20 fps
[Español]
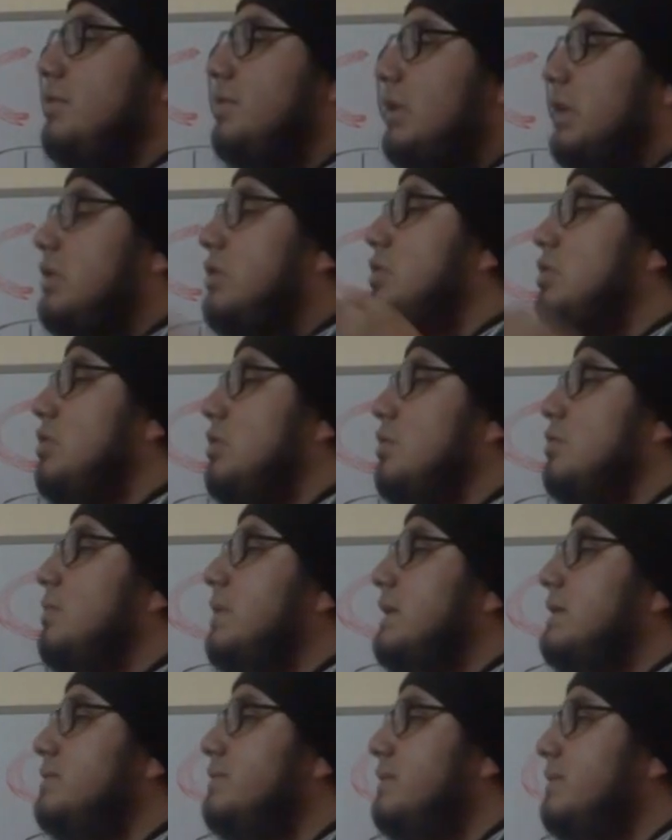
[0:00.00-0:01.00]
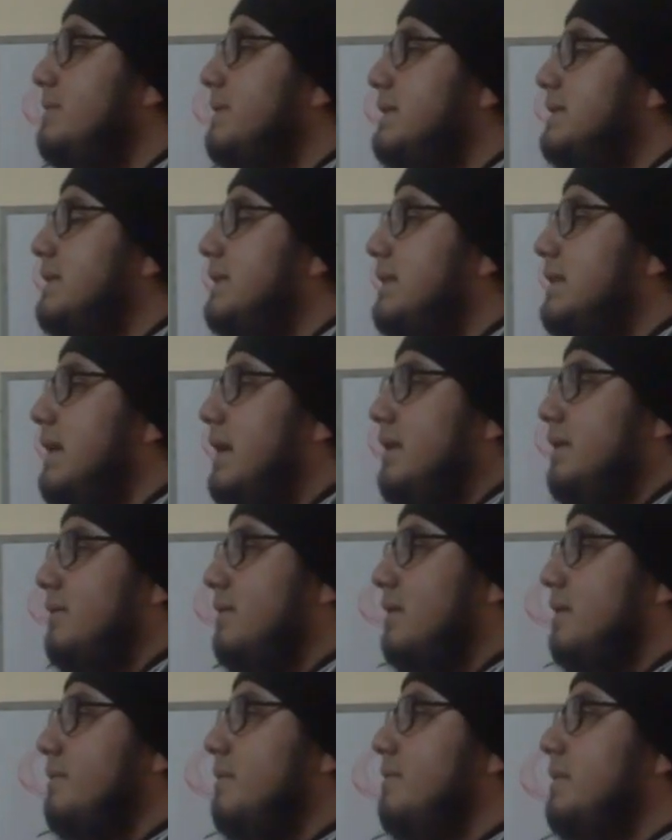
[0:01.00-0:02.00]
pues, usted solo es guardia
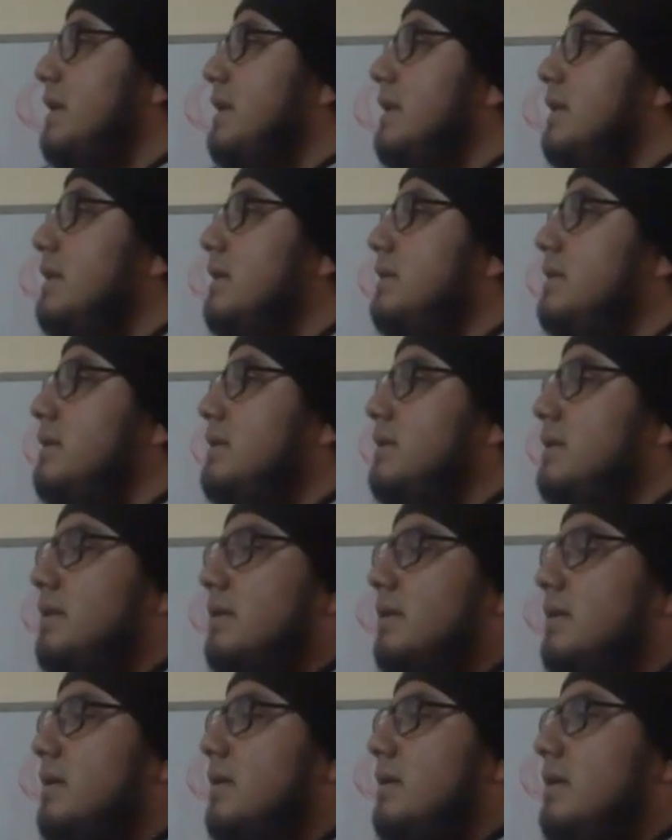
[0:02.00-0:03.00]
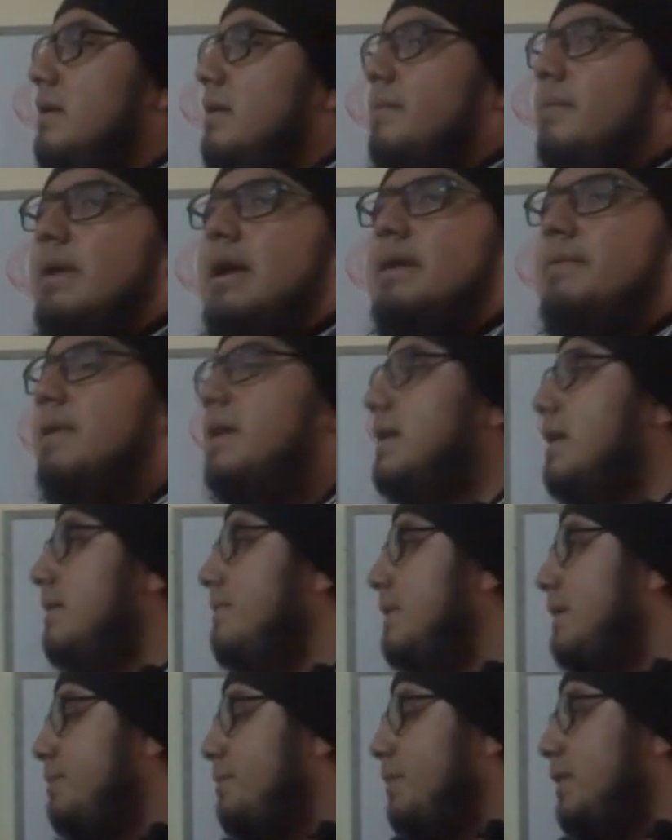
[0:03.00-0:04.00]
universitario, ¿qué me viene a decir? Vea, vaya
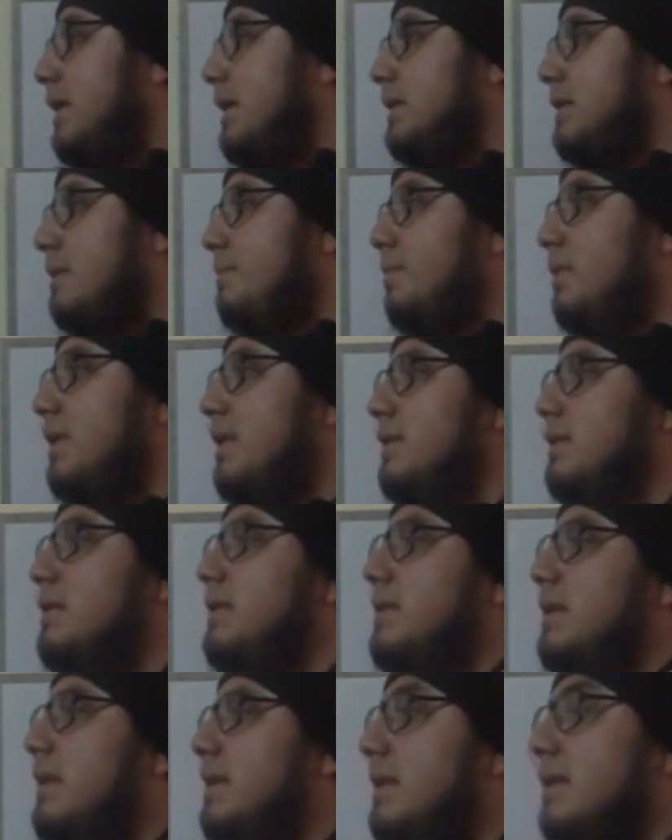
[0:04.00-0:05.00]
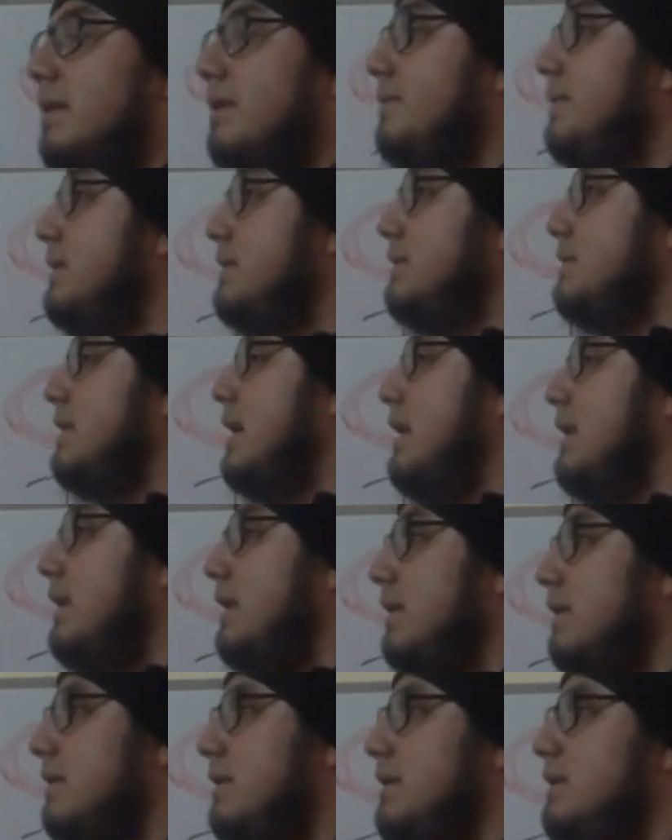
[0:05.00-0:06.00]
a ver por allá, por las entradas, a veces que
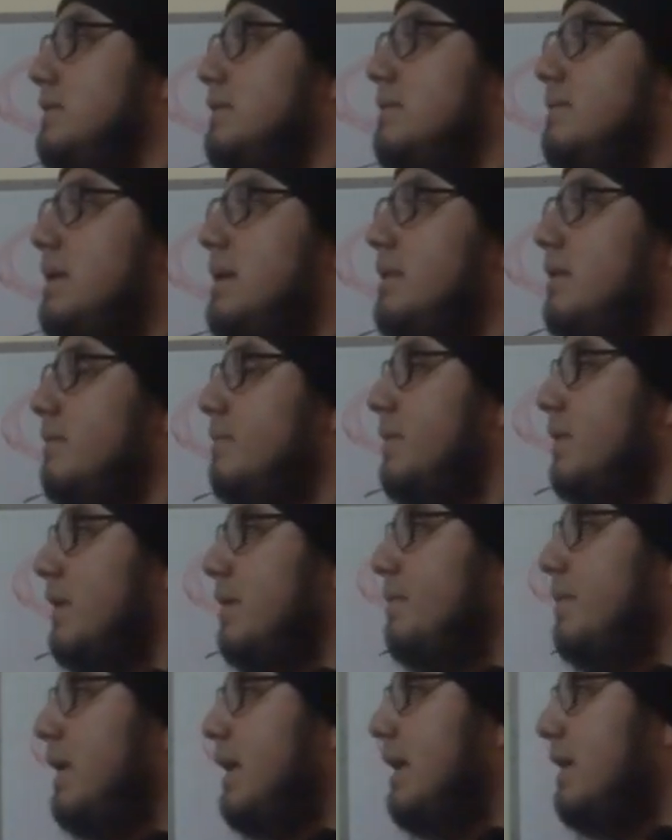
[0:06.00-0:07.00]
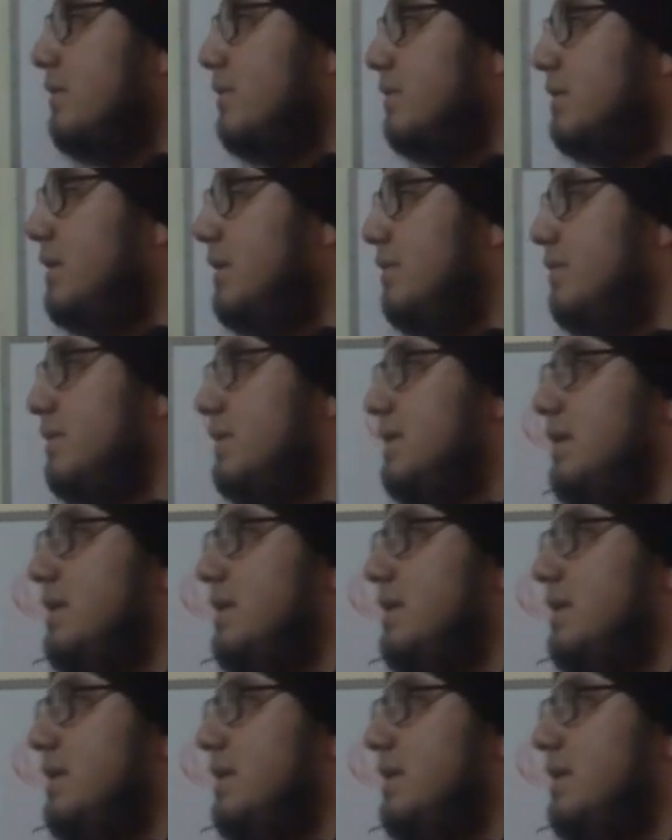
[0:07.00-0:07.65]
alguien le están robando, porque para eso sí nos